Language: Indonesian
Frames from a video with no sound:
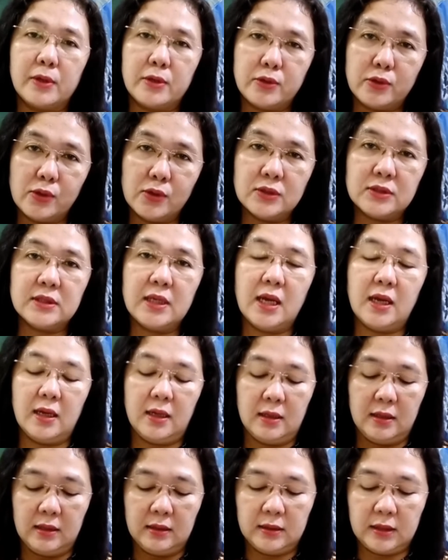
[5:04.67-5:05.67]

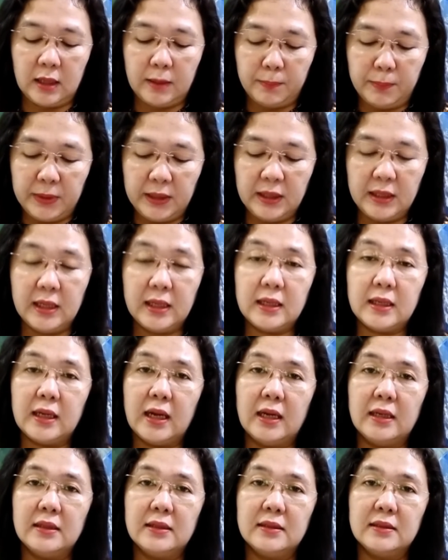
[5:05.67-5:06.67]
berdosa,
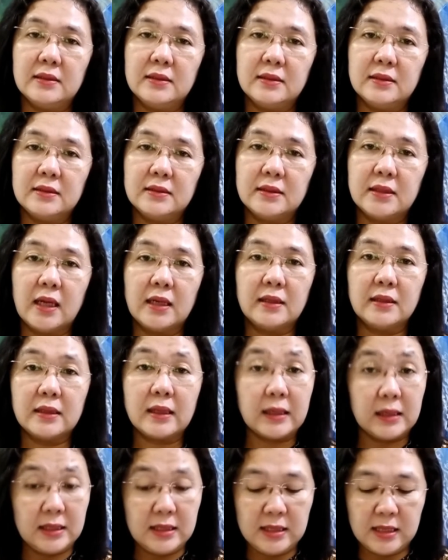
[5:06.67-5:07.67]
terpinggirkan, dan
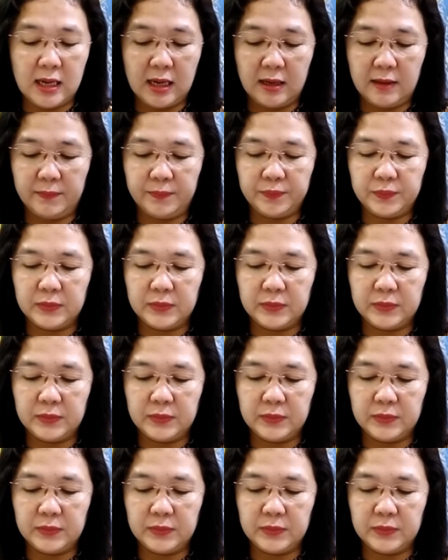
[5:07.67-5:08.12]
terhina.